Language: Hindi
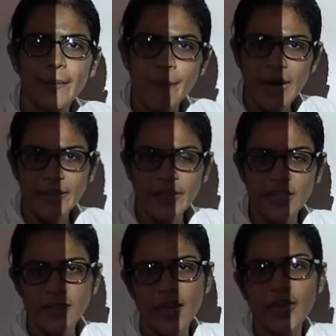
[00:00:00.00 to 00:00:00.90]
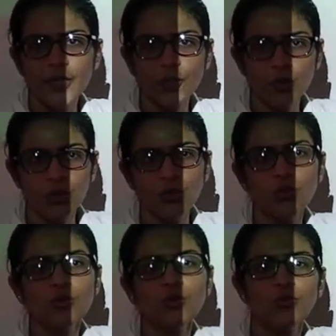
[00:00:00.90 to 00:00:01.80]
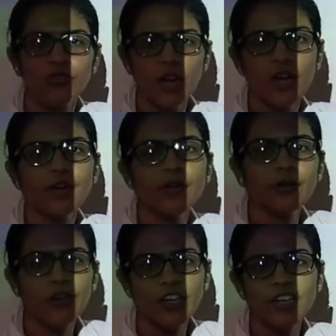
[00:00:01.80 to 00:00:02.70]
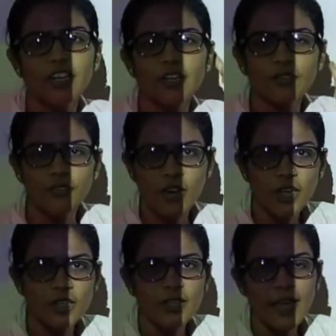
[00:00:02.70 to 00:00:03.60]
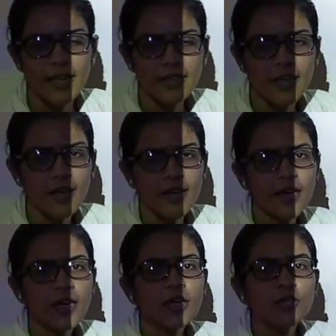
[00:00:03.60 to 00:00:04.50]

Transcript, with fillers: के बाद आता है वन क्या आता है